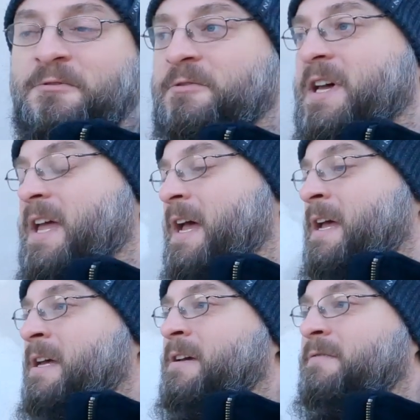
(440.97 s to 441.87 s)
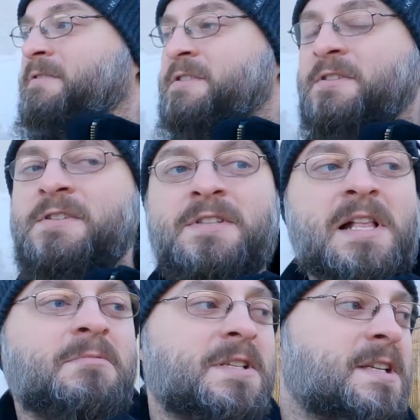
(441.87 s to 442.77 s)
tutaj. Y, więc to jest
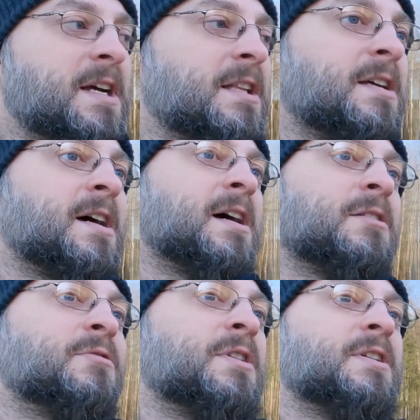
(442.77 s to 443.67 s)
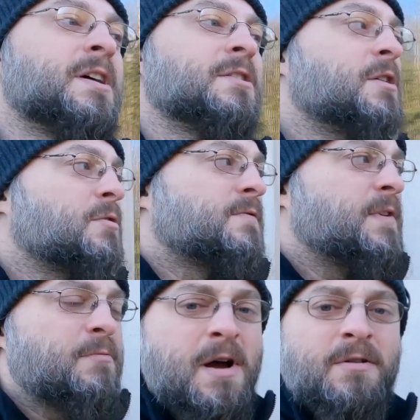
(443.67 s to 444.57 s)
dla mnie zagadka, której ja nie nie
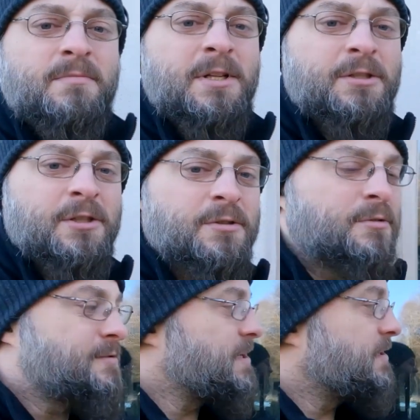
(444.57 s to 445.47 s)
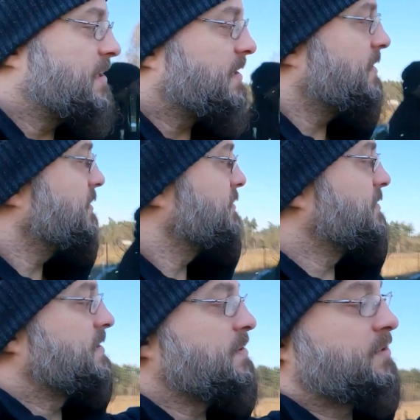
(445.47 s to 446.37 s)
rozwikłałem, dlaczego tutaj takie
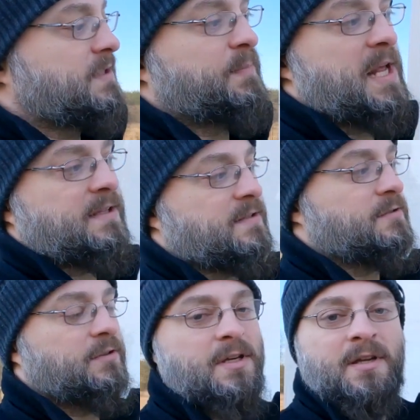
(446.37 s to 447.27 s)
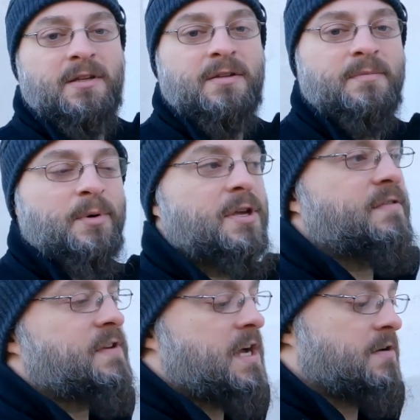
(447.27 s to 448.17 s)
jeszcze cały czas placki się e,
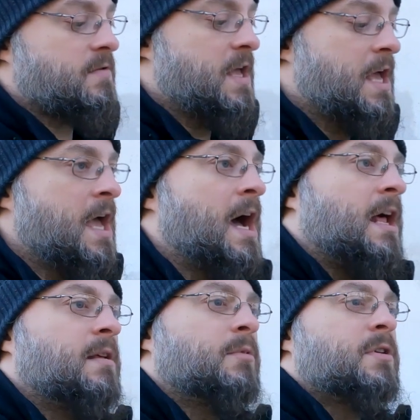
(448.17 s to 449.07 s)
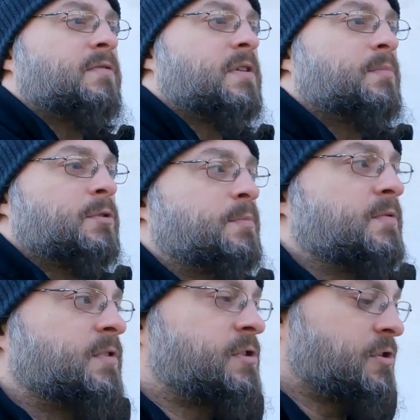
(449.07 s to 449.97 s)
pojawiają, ale mogę Wam
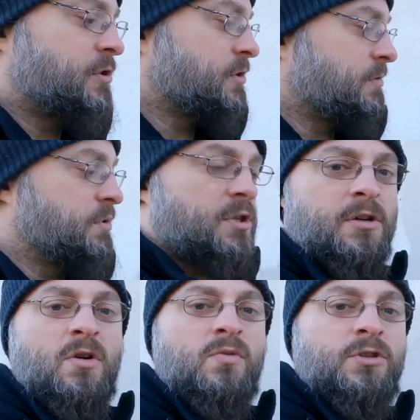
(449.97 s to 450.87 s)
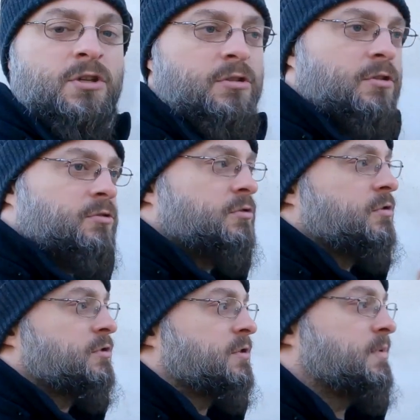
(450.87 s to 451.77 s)
podpowiedzieć, że żeby tego uniknąć,
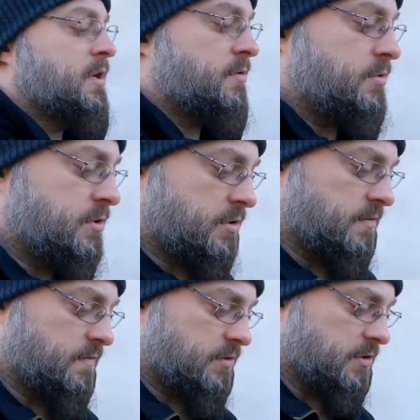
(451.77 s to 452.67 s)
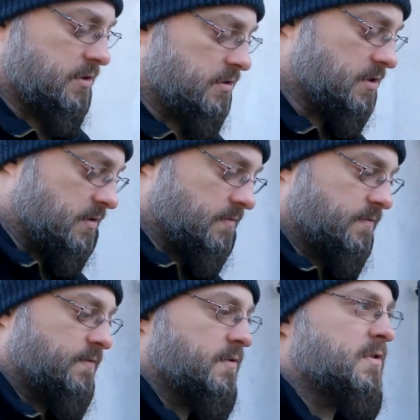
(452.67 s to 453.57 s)
to trzeba robić rzeczywiście tynki
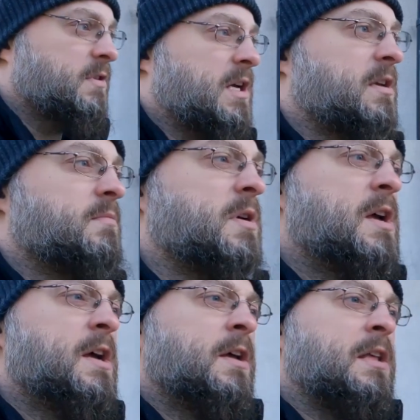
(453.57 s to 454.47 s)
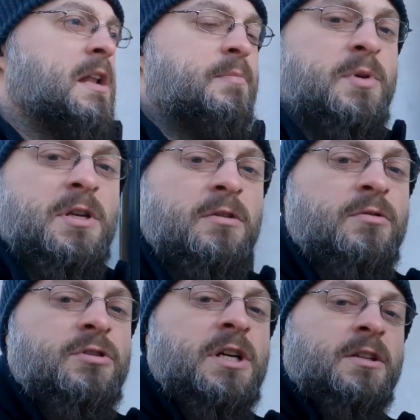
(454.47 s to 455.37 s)
w e, takim, najlepiej
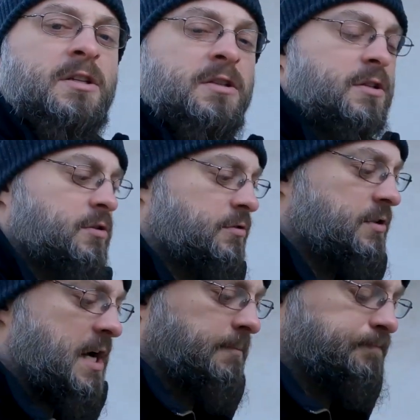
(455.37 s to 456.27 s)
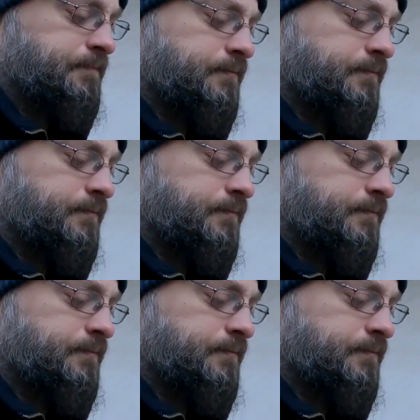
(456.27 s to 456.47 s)
jedną ścianę jednego dnia.